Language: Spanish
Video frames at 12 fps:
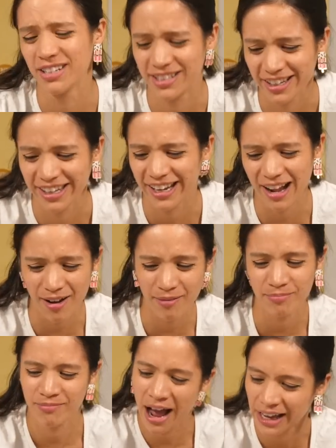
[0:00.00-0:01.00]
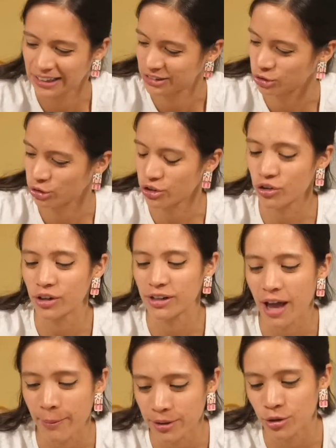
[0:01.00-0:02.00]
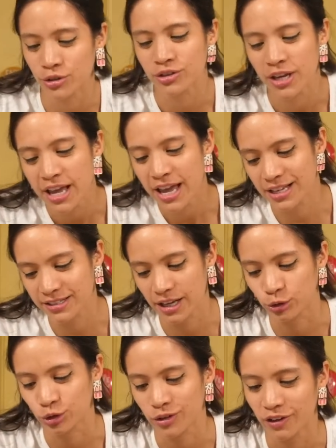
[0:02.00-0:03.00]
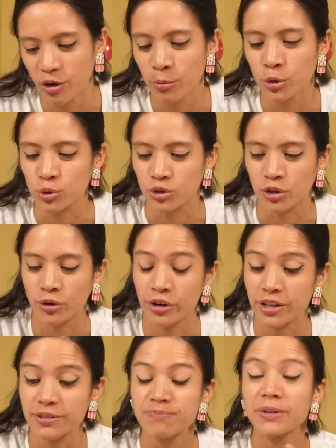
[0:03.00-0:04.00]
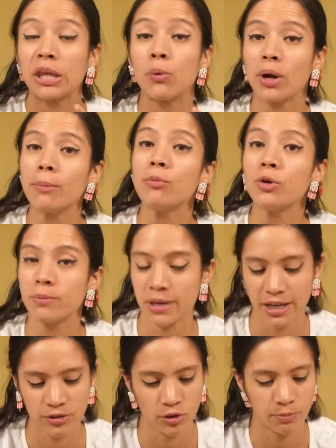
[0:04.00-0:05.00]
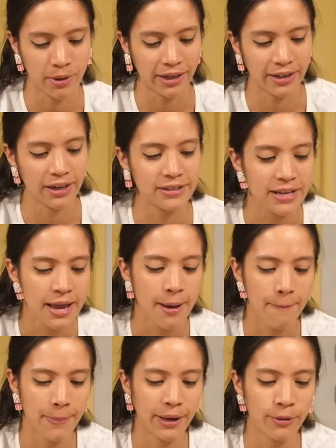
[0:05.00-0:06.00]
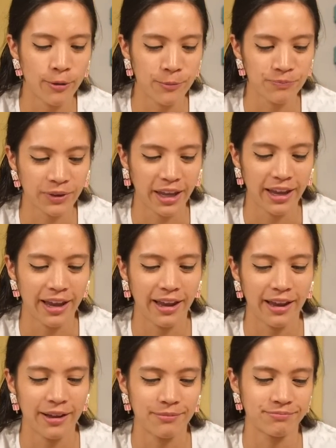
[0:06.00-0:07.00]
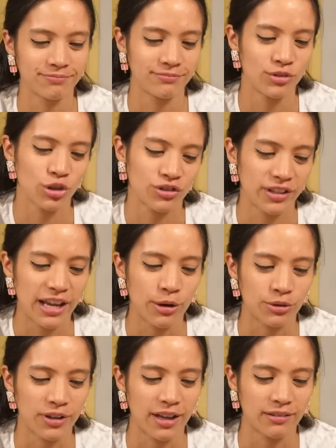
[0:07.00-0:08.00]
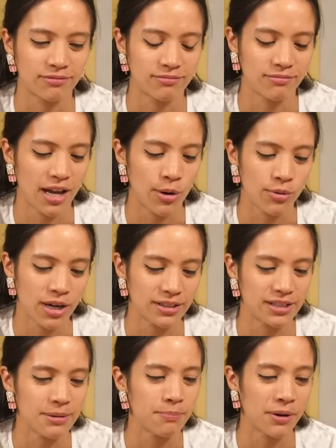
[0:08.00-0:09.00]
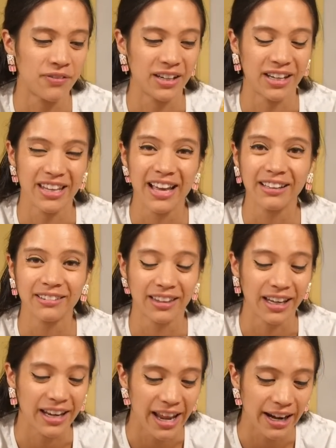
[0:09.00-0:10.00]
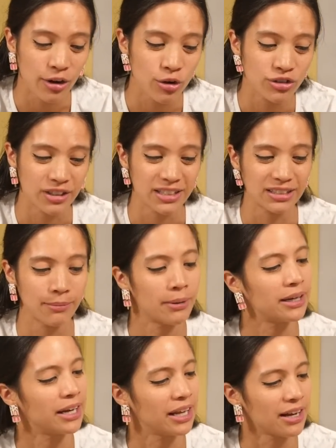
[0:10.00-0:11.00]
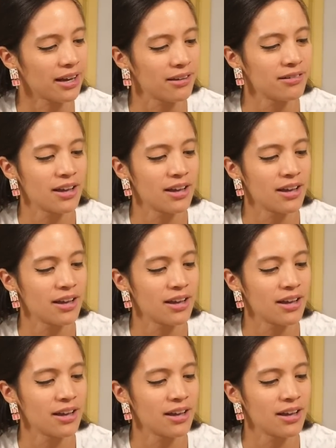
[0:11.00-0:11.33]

ni siquiera maestro. Yo, amigos, es cierto, se ven como rusticones y huelen muy bien estos pancakes, pero em, no sé, o sea, aún así preferiría tenerlos de esta manera,